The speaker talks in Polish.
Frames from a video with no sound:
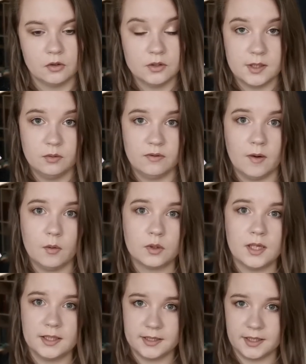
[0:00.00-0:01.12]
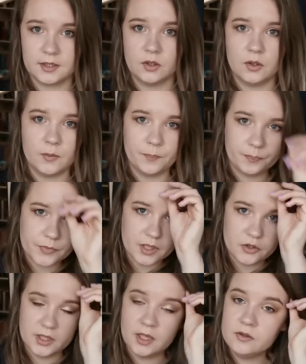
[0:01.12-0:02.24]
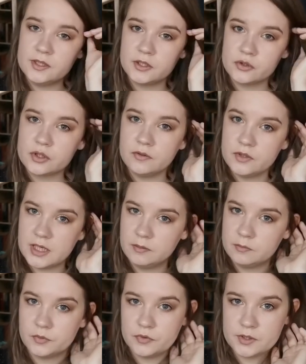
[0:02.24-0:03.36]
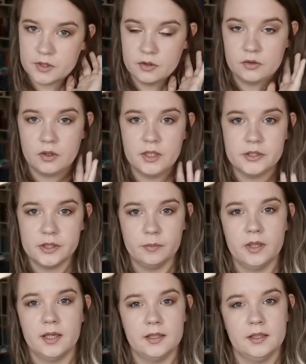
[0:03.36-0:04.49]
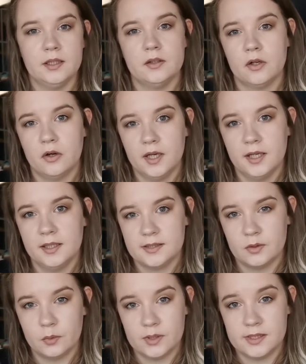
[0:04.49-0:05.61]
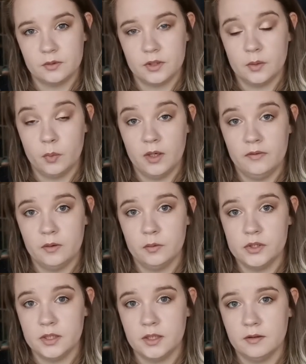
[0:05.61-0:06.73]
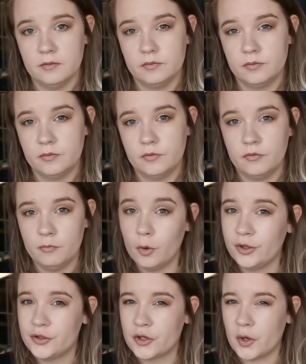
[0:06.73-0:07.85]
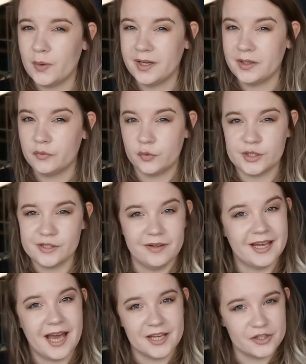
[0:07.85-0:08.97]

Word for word: y, oddziaływało, dlatego czytając tę książkę widziałam mimo wszystko trochę siebie i trochę te sytuacje, które pojawiały się w moich szkołach, właściwie